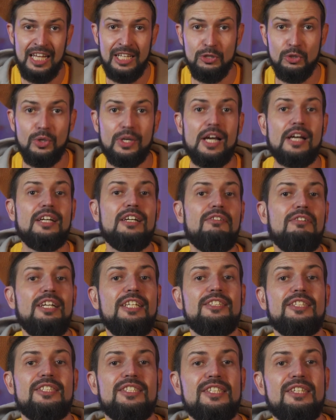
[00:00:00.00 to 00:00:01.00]
Но, как
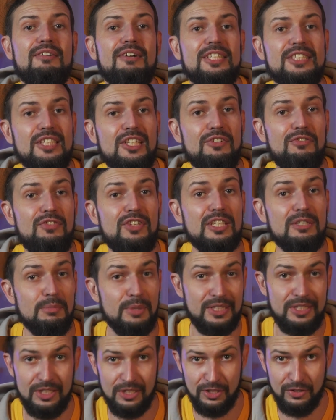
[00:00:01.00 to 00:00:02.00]
говорит основатель
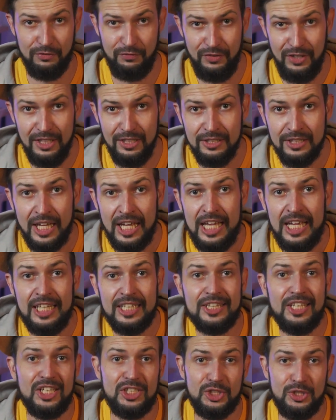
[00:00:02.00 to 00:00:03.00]
фигмы Дилан Филд,
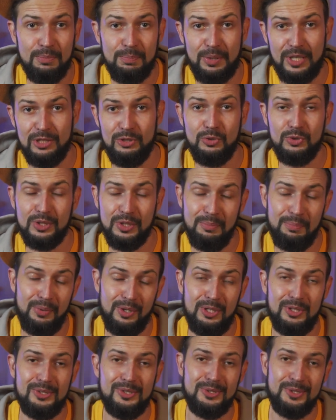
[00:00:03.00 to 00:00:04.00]
нашим продуктом
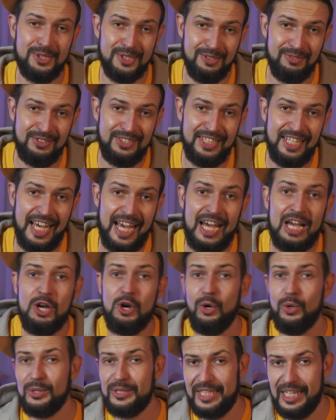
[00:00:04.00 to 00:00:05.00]
пользуются все,
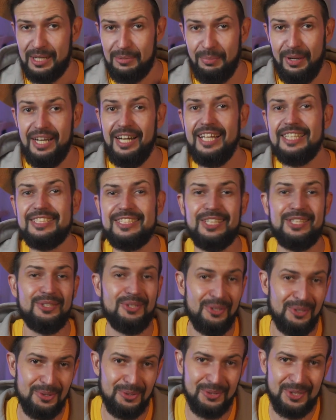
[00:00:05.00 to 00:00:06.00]
от корпораций
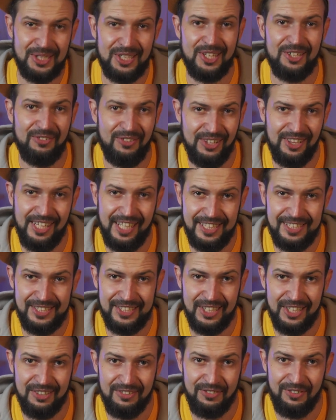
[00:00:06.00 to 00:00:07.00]
до русских
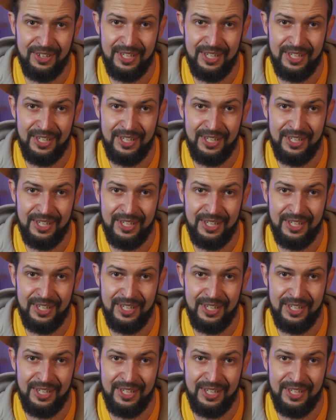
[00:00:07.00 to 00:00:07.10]
фрилансеров.